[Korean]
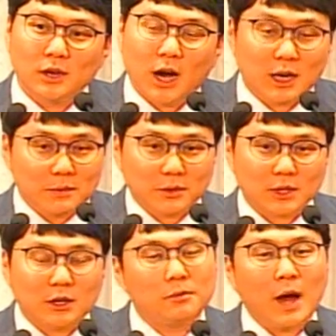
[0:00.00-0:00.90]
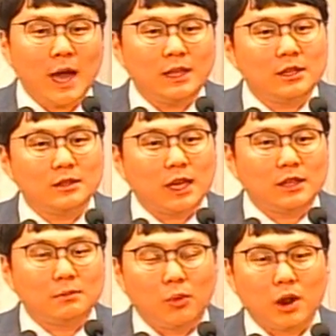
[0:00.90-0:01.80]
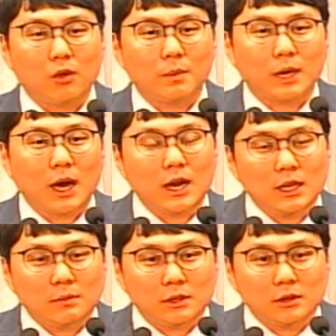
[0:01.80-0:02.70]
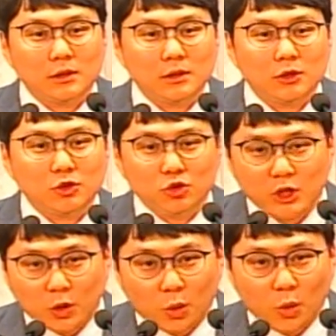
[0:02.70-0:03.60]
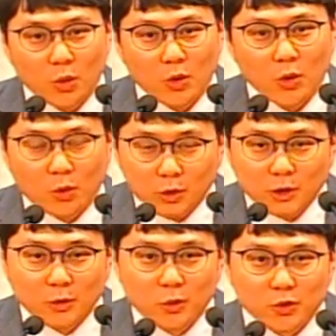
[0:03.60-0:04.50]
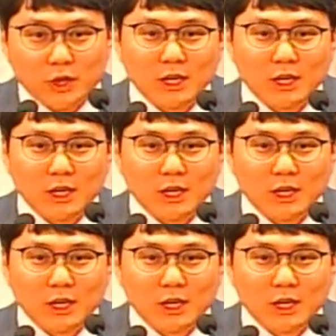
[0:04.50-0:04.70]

하나님 형상. 그럼 아이들은 대뜸 뭐라고 합니까? 하나님은 눈 있고, 코 있고, 귀